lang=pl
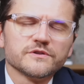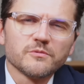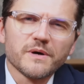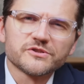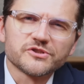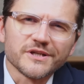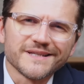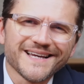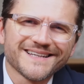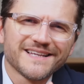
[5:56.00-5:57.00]
Zobaczcie,
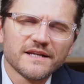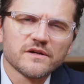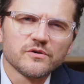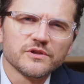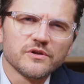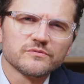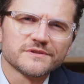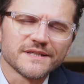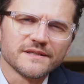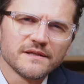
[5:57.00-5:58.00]
jak daleko
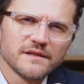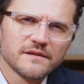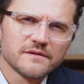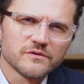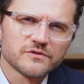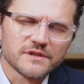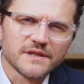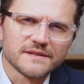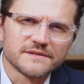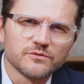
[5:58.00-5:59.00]
idącej
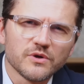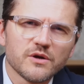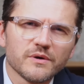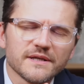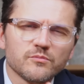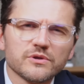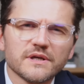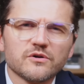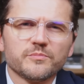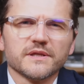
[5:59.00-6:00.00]
indoktrynacji uległa ta
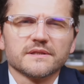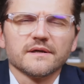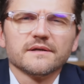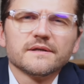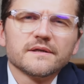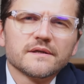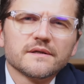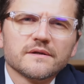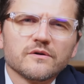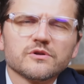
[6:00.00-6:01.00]
młoda kobieta.
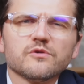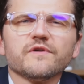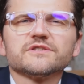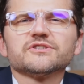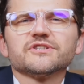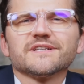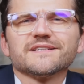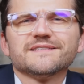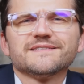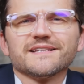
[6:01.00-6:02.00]
Ona uważa, że
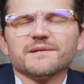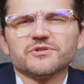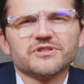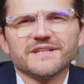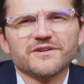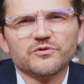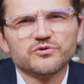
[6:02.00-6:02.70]
tradycja nie ma żadnego